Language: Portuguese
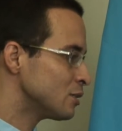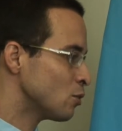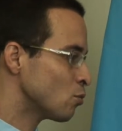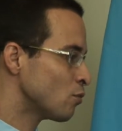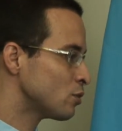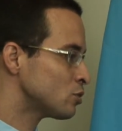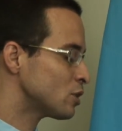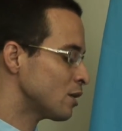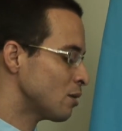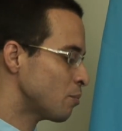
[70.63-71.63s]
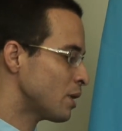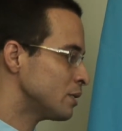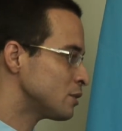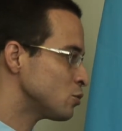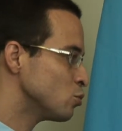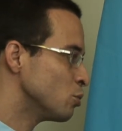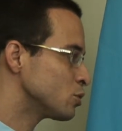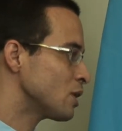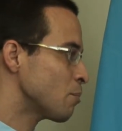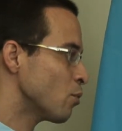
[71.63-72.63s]
Então o governo do estado, a parte desses
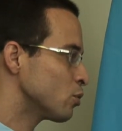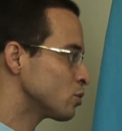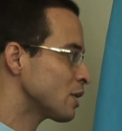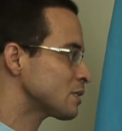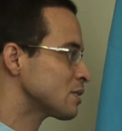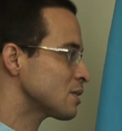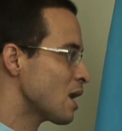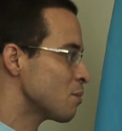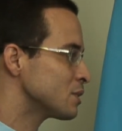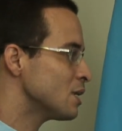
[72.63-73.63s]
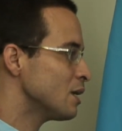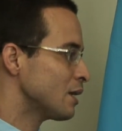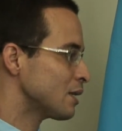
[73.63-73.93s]
números que apontam que essas armas,